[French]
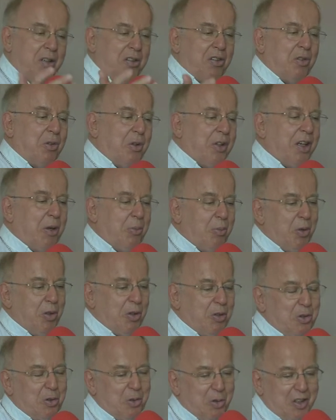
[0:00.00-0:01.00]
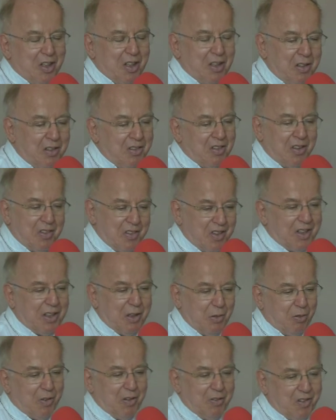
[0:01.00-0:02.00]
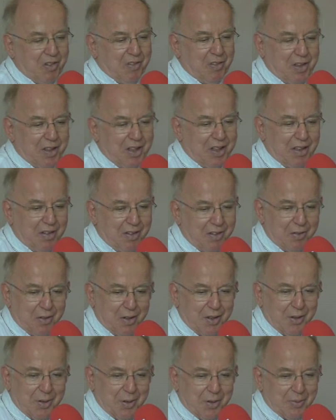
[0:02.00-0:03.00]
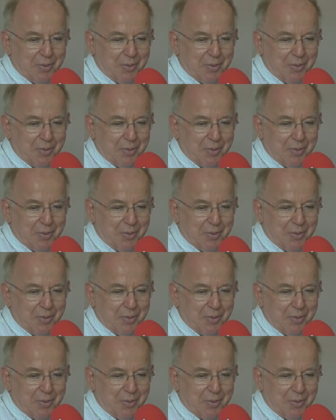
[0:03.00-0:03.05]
ce qu'elle peut leur donner. Et c'est ça qui fait vivre l'église.